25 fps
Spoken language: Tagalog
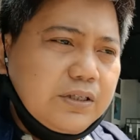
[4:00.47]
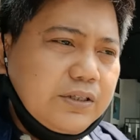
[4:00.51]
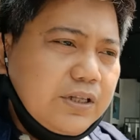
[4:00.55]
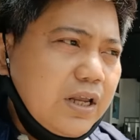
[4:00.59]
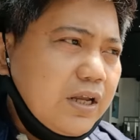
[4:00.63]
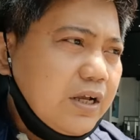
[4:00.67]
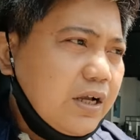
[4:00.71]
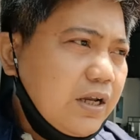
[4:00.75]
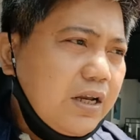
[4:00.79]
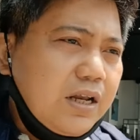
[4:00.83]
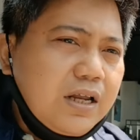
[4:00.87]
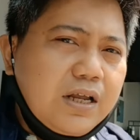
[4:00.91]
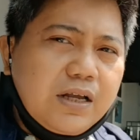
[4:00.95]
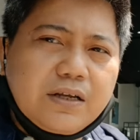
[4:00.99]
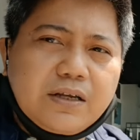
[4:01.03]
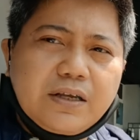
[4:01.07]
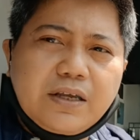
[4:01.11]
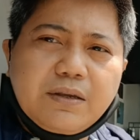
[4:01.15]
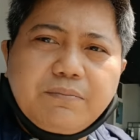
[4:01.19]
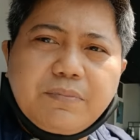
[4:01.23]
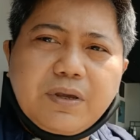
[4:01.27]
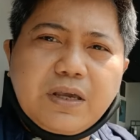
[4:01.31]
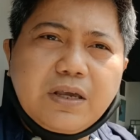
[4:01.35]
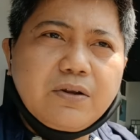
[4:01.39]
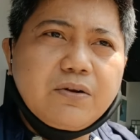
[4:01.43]
Eh, teka lang,
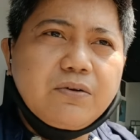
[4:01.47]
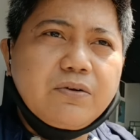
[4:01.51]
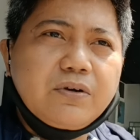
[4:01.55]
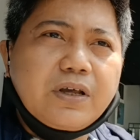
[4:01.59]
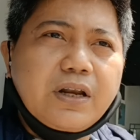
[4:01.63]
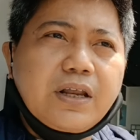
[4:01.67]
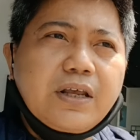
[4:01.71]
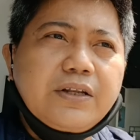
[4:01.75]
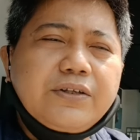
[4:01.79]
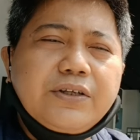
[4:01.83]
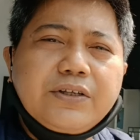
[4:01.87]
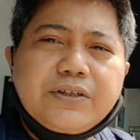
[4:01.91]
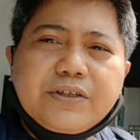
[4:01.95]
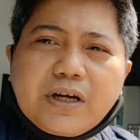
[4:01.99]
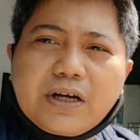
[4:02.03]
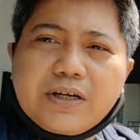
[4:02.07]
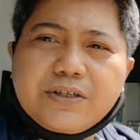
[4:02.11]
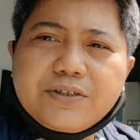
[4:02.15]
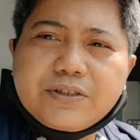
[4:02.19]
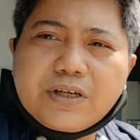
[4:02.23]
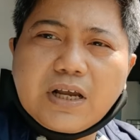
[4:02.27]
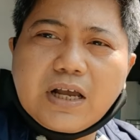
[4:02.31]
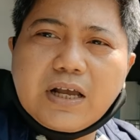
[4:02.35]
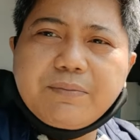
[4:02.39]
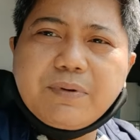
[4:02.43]
eh, mayroong credit
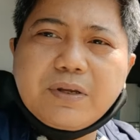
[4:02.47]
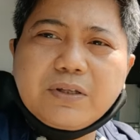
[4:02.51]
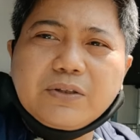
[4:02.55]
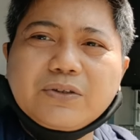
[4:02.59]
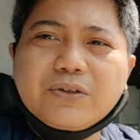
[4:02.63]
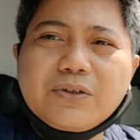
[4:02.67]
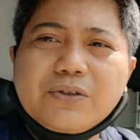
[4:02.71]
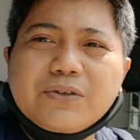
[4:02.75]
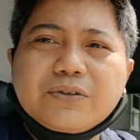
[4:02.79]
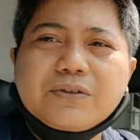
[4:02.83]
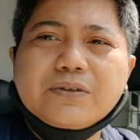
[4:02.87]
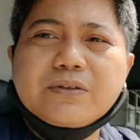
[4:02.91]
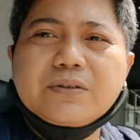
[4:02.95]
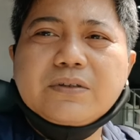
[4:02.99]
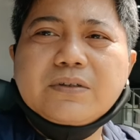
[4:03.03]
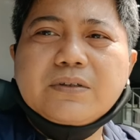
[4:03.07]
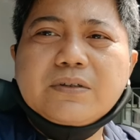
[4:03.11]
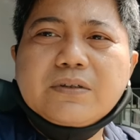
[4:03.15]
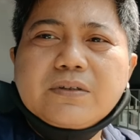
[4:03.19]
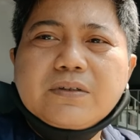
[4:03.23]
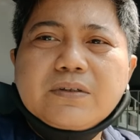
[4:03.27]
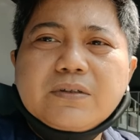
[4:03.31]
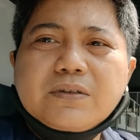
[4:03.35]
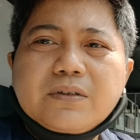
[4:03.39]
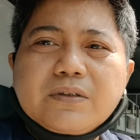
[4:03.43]
card sa amin to.
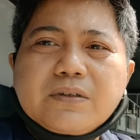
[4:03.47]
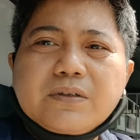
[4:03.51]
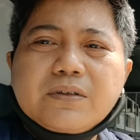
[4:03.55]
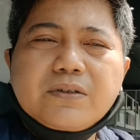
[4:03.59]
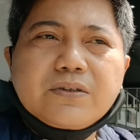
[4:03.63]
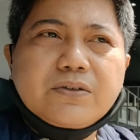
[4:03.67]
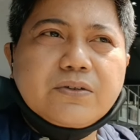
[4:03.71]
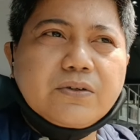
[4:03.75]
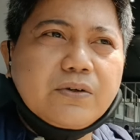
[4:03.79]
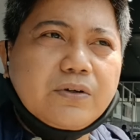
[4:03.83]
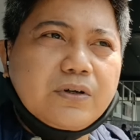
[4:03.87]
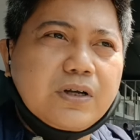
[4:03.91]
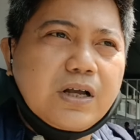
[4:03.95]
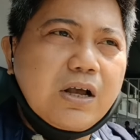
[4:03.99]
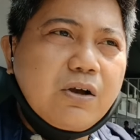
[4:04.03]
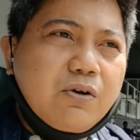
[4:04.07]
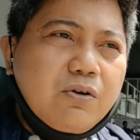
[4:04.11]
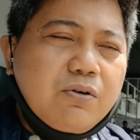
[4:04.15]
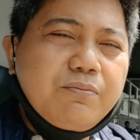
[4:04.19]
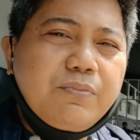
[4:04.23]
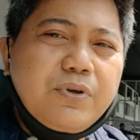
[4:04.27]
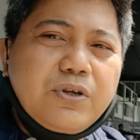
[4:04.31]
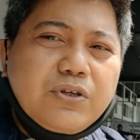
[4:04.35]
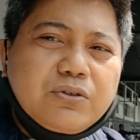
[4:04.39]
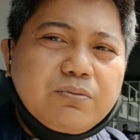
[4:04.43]
So,
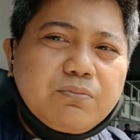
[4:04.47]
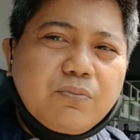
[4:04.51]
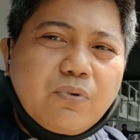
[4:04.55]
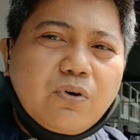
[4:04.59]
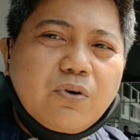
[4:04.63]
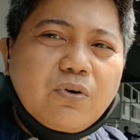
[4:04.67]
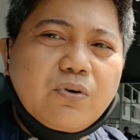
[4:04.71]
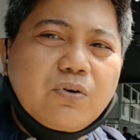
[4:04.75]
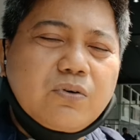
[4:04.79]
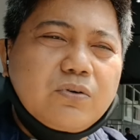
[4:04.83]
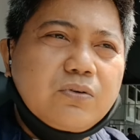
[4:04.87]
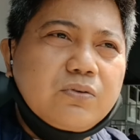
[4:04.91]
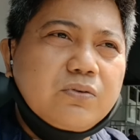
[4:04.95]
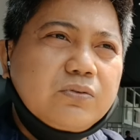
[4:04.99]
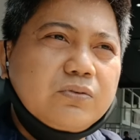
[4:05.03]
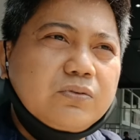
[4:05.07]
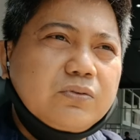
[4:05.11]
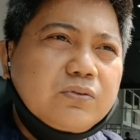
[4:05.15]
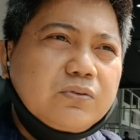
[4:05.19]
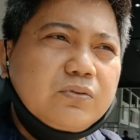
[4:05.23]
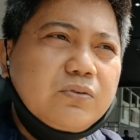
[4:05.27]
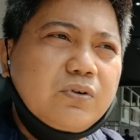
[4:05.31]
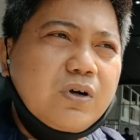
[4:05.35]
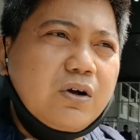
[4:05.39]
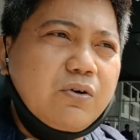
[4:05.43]
ako mismo,
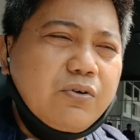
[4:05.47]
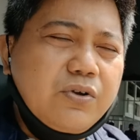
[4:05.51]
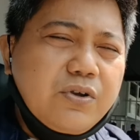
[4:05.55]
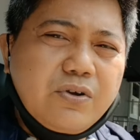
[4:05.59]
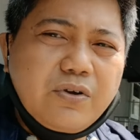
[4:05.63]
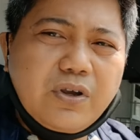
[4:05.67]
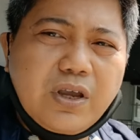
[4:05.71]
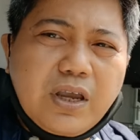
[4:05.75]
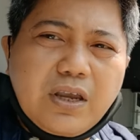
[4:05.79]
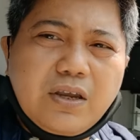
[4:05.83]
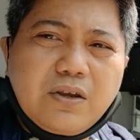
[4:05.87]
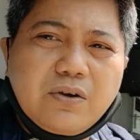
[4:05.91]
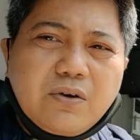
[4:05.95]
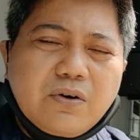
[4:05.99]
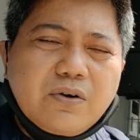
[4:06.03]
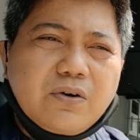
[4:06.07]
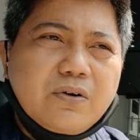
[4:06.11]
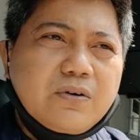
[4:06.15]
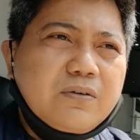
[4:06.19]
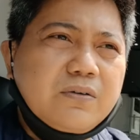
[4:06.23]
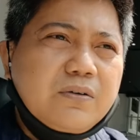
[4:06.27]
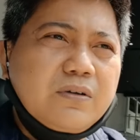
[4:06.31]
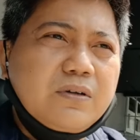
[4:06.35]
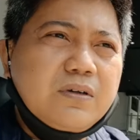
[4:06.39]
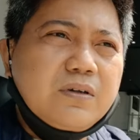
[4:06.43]
kung ako yung
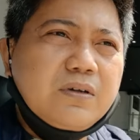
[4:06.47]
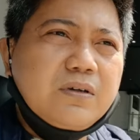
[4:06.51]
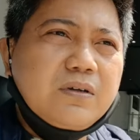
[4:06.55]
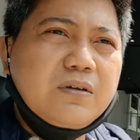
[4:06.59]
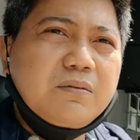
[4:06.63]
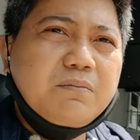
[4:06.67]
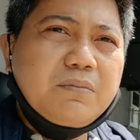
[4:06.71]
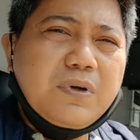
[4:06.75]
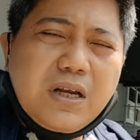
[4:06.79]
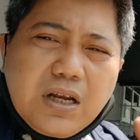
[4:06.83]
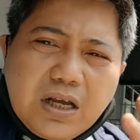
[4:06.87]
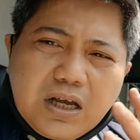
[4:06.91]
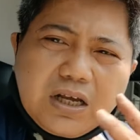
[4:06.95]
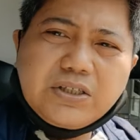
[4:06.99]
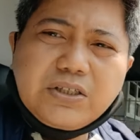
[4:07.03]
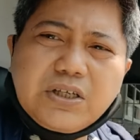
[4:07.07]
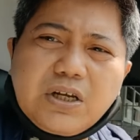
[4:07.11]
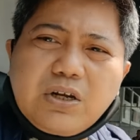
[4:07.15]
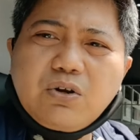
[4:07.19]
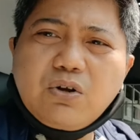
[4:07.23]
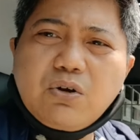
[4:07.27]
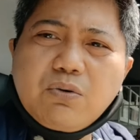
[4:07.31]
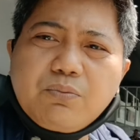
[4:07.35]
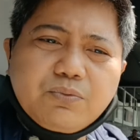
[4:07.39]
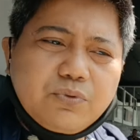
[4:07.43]
AO, malakas
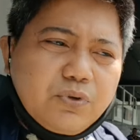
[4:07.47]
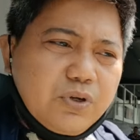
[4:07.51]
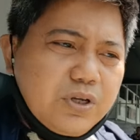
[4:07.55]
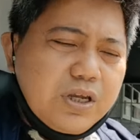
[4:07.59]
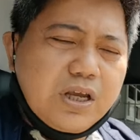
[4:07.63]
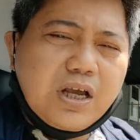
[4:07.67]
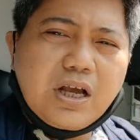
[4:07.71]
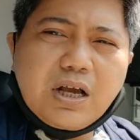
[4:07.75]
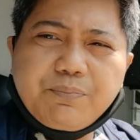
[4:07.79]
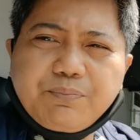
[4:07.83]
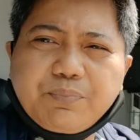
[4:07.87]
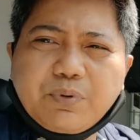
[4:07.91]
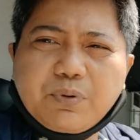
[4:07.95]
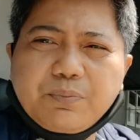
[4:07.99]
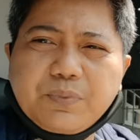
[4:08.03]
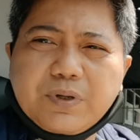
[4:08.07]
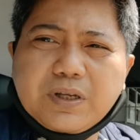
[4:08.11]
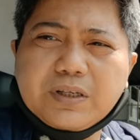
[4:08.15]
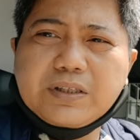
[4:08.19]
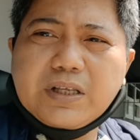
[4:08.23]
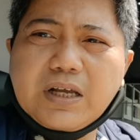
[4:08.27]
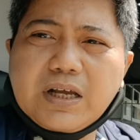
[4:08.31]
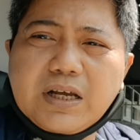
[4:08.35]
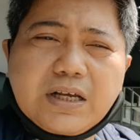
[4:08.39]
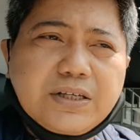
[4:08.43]
sa loob ko, i-approve
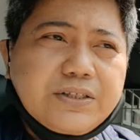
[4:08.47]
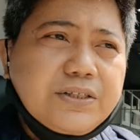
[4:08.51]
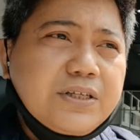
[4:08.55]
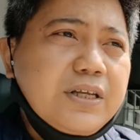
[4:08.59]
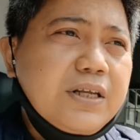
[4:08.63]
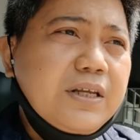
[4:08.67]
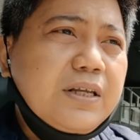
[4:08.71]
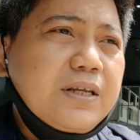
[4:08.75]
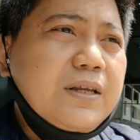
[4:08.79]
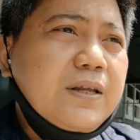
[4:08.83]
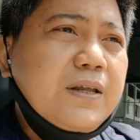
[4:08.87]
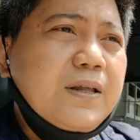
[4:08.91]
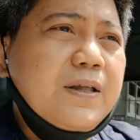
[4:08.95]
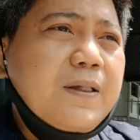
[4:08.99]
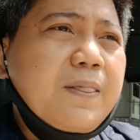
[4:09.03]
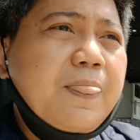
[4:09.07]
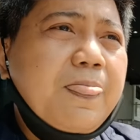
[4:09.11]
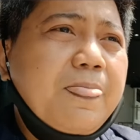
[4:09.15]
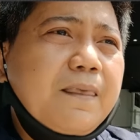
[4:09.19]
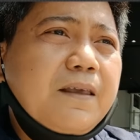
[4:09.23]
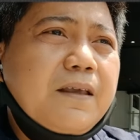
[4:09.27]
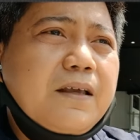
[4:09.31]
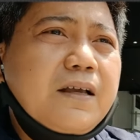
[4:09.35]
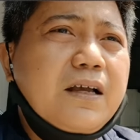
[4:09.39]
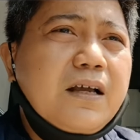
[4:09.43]
kita kasi
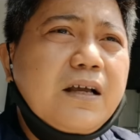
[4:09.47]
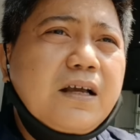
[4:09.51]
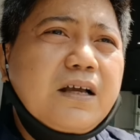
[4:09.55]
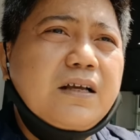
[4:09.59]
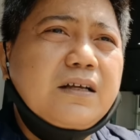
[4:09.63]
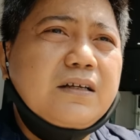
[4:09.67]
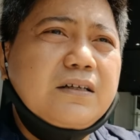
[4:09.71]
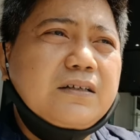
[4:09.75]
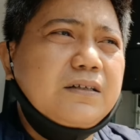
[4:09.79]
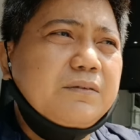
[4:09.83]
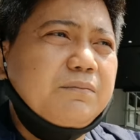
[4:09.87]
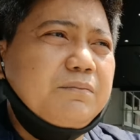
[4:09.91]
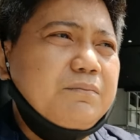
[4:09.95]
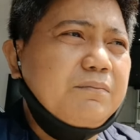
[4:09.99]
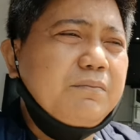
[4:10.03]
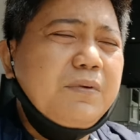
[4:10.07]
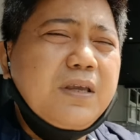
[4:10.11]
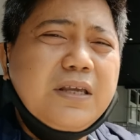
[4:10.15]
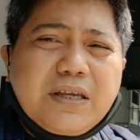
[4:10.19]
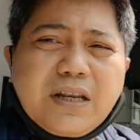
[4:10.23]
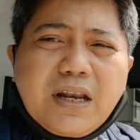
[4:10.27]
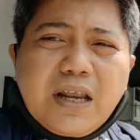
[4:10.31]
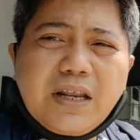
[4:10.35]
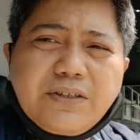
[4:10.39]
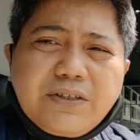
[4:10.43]
uh,
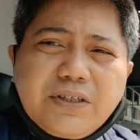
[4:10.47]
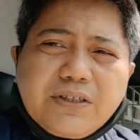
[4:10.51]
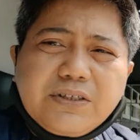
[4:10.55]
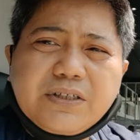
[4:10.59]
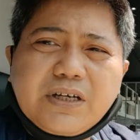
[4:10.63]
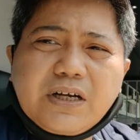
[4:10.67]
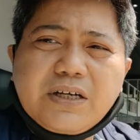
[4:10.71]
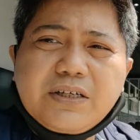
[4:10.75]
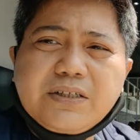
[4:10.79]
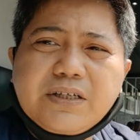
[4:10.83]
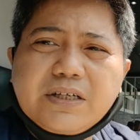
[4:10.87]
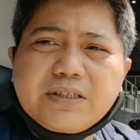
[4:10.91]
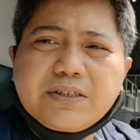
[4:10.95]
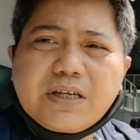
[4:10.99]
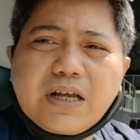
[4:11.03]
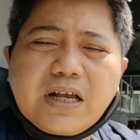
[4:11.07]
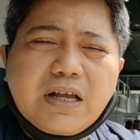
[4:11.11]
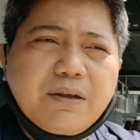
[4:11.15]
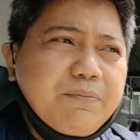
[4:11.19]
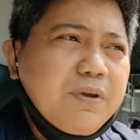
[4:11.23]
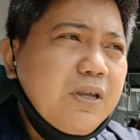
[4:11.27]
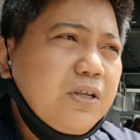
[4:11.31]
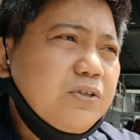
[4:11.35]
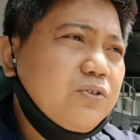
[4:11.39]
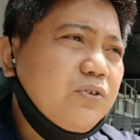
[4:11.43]
may credit card ka
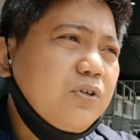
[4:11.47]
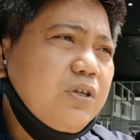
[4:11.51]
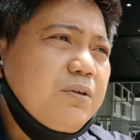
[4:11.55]
sa amin.